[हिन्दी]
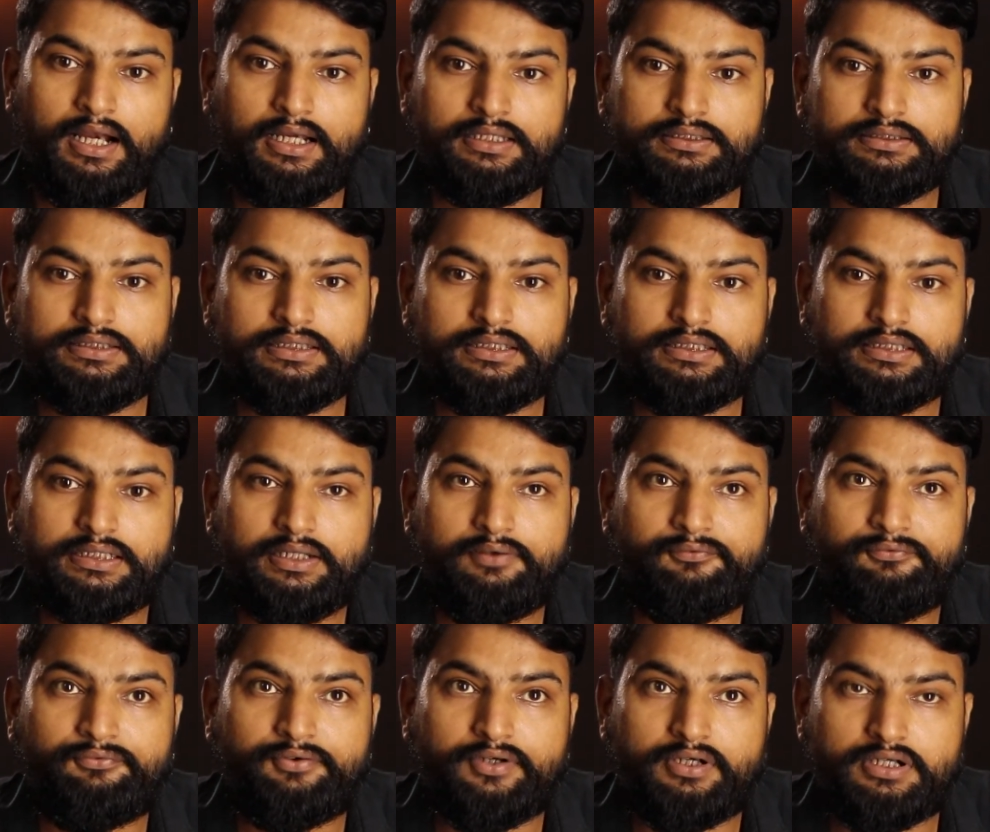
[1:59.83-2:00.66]
अंदर
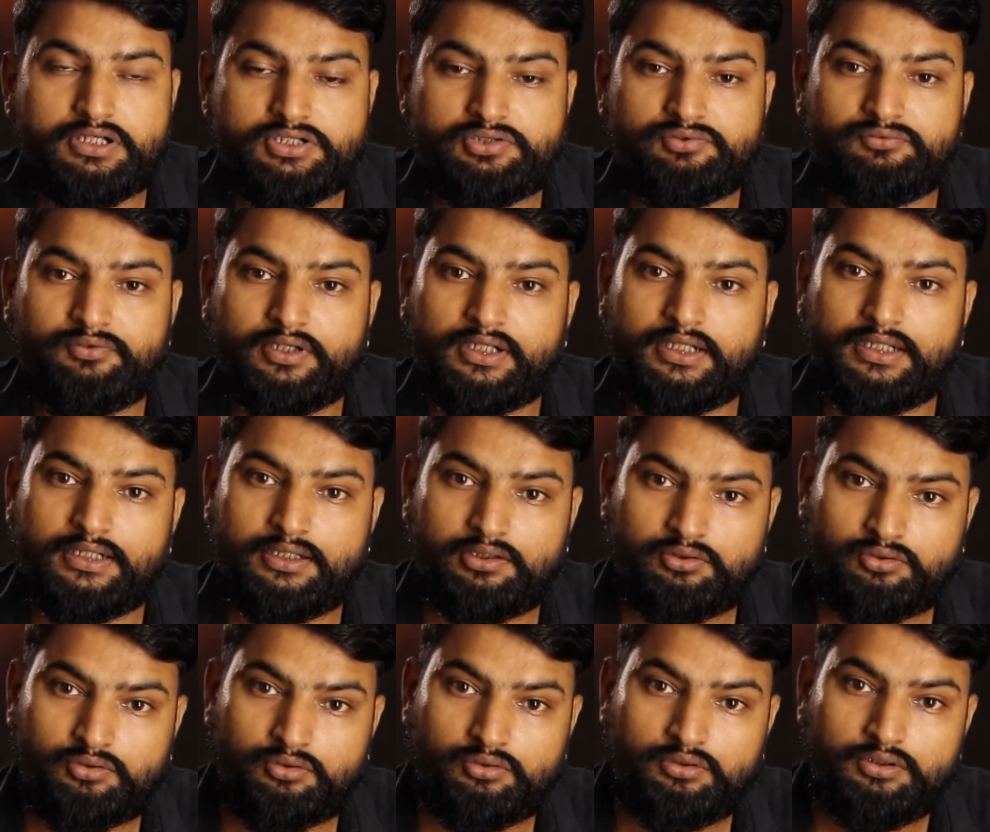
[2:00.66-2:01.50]
के फर्श
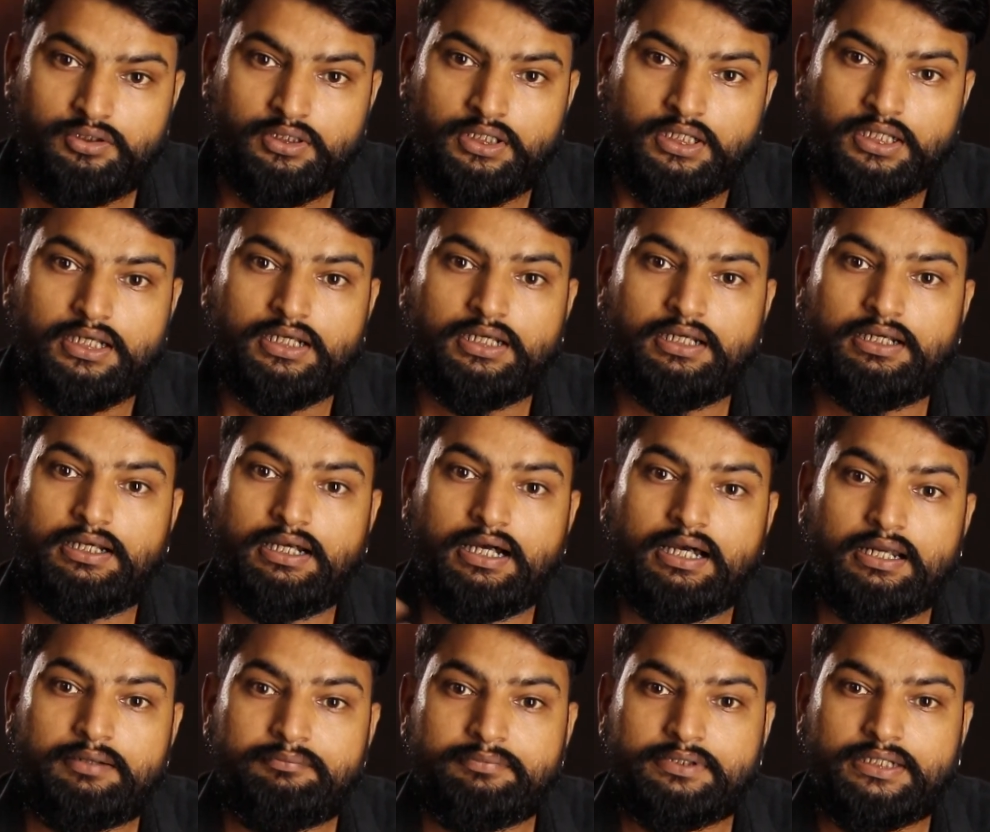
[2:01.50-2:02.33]
वगैरह को
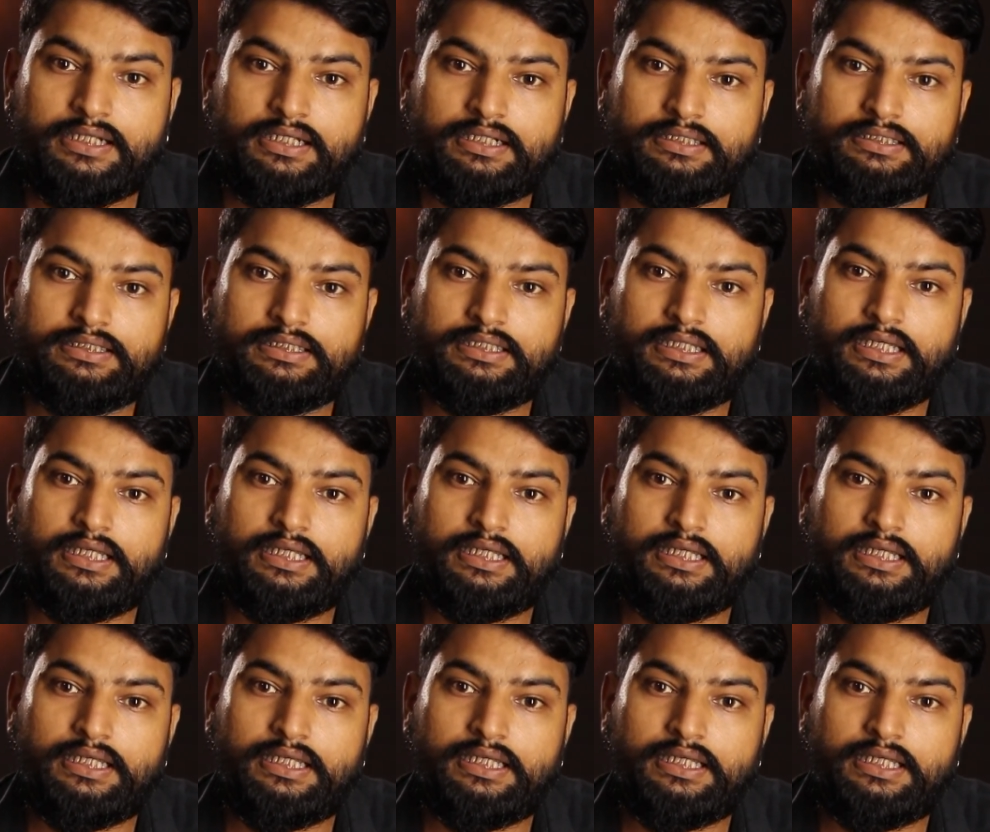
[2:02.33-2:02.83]
गर्म करती